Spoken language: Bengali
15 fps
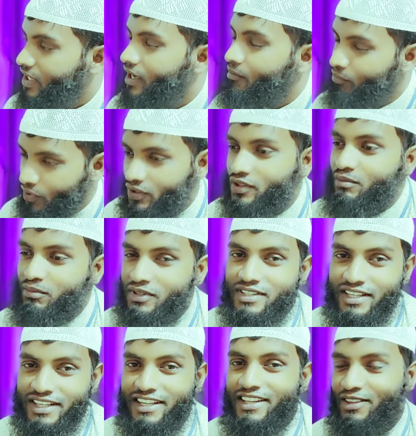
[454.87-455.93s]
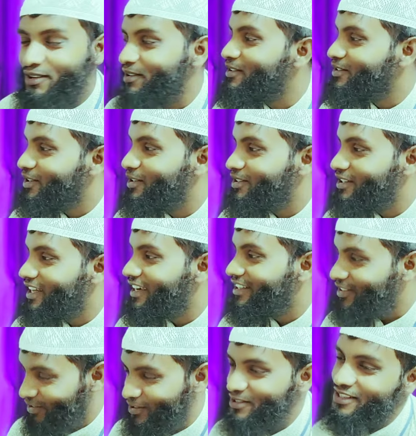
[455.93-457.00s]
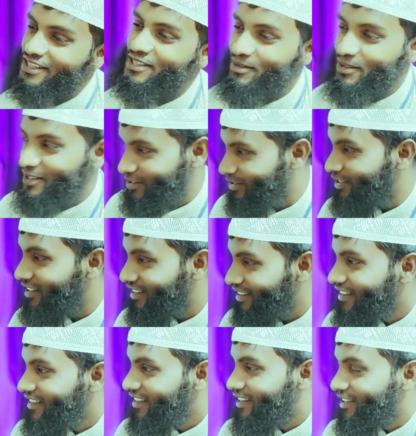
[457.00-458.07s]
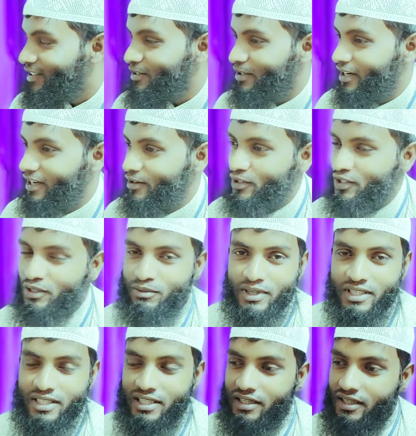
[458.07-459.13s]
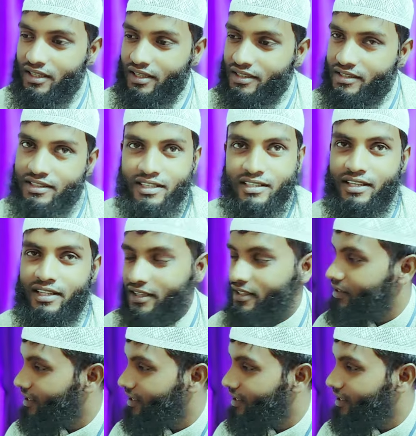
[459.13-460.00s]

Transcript: যান বক্তব্য সিজন তখন যখন থাকে তখন সেই সময় চলি আচ্ছা ধরেন অক্টোবরের শেষের দিক